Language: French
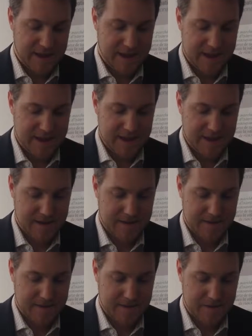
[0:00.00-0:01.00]
Et
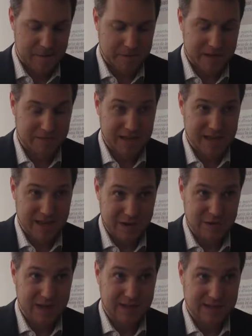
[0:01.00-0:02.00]
euh, on avait écrit
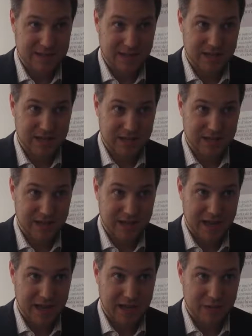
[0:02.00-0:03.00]
un article
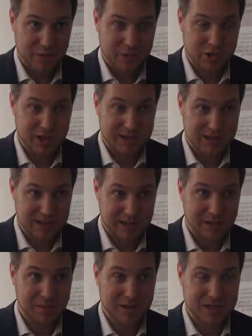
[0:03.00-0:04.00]
au sujet de cette
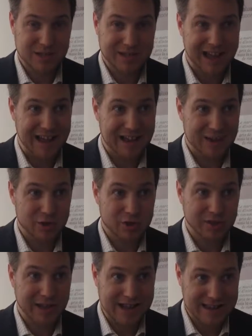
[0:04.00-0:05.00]
entreprise-là dans le
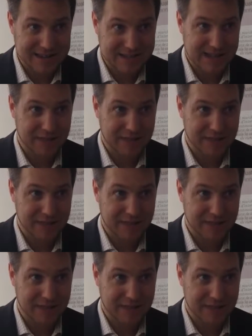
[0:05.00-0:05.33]
journal Les